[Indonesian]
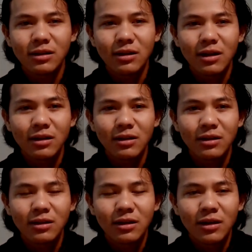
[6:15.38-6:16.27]
dan
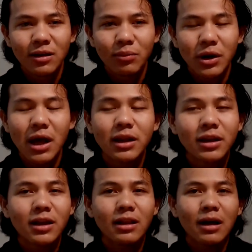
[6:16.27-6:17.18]
pada
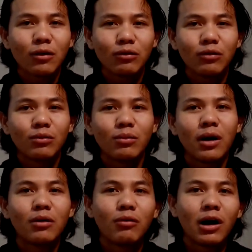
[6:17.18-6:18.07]
akhirnya dia tahu
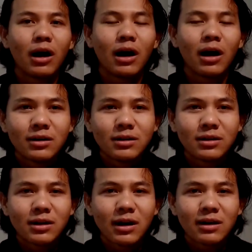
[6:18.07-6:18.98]
bahwa e,
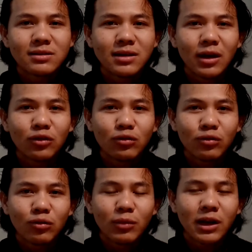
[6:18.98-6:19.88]
kekasihnya
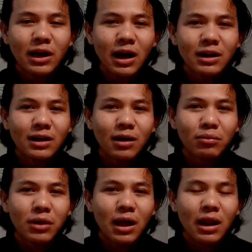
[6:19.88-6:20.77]
itu menikah dengan
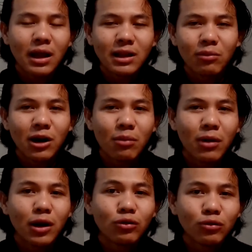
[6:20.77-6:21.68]
pria lain yang
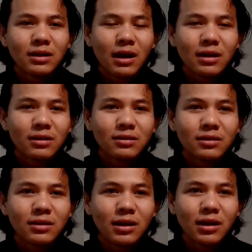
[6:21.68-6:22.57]
bernama Luke dan
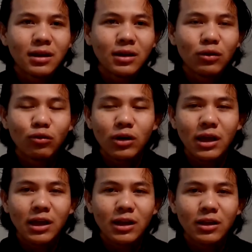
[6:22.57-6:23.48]
si Luke
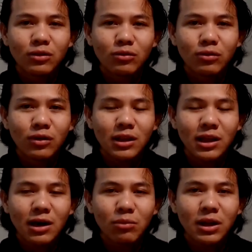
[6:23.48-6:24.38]
ini tuh
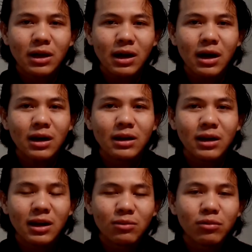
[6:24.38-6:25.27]
ketika menikah
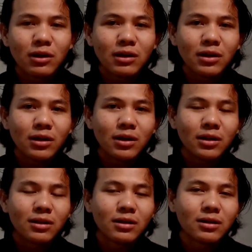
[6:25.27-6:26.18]
dia diberi
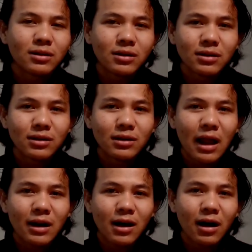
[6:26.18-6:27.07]
e,
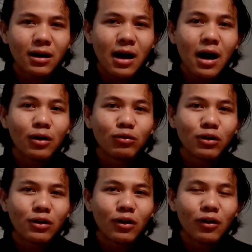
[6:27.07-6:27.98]
ladang
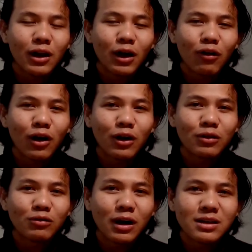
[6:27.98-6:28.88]
anggur oleh orang
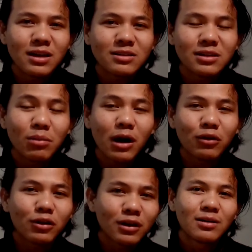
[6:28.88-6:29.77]
tuanya si
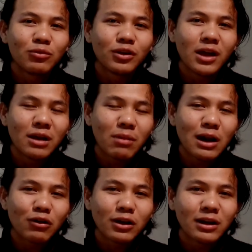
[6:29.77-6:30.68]
Manon. Kemudian
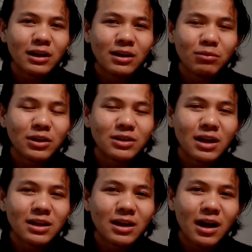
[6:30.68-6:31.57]
Manon ini
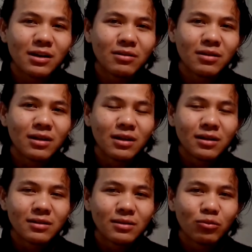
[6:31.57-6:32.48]
dijadikan
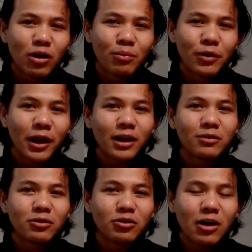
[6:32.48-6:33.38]
sebuah
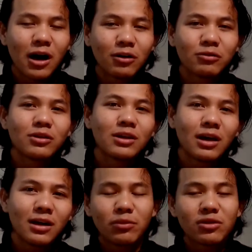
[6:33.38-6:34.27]
brand untuk
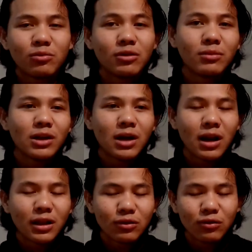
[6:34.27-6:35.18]
anggurnya. Sebelum
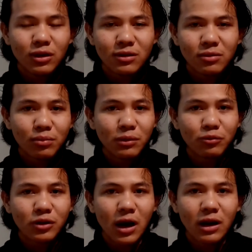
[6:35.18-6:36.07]
meninggal itu dia
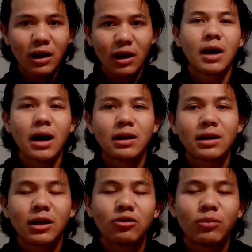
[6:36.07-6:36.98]
sempat punya anak,
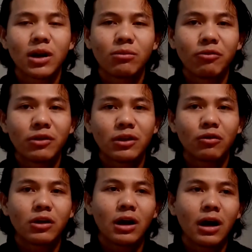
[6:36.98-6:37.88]
anaknya itu bernama
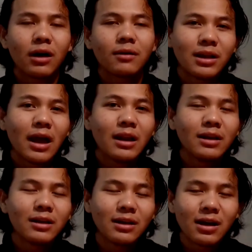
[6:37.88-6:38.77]
Victoria. Di
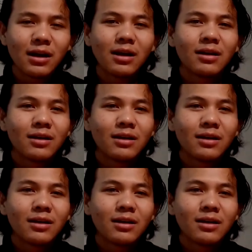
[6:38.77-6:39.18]
endingnya